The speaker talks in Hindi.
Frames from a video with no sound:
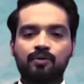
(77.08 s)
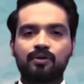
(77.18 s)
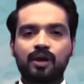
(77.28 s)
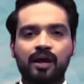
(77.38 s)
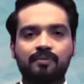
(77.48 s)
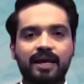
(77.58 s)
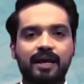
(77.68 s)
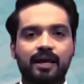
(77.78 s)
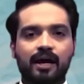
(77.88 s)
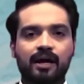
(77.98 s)
उन्होंने हमें
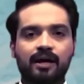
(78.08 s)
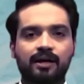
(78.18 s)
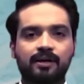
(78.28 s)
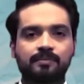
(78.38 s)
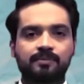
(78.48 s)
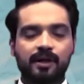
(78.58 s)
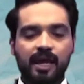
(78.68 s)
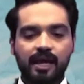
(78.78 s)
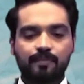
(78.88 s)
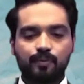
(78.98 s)

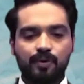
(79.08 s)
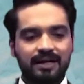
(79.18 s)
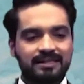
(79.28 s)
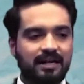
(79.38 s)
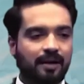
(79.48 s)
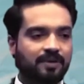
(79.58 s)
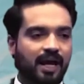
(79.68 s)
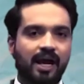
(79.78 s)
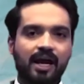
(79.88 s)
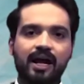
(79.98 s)
एक पूरा जबता
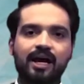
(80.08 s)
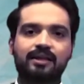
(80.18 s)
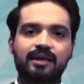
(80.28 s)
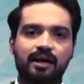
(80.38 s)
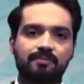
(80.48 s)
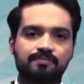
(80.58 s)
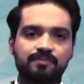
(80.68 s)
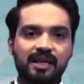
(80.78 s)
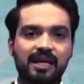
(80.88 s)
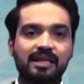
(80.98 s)
हयात दिया
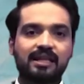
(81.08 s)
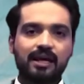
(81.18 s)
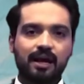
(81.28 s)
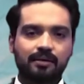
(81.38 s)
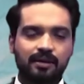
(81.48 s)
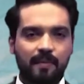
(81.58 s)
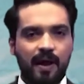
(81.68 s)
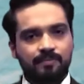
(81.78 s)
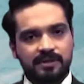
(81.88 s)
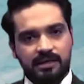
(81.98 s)
दीन दिया
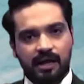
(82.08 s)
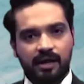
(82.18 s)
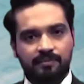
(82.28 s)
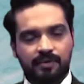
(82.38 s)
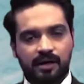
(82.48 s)
तमाम मसाए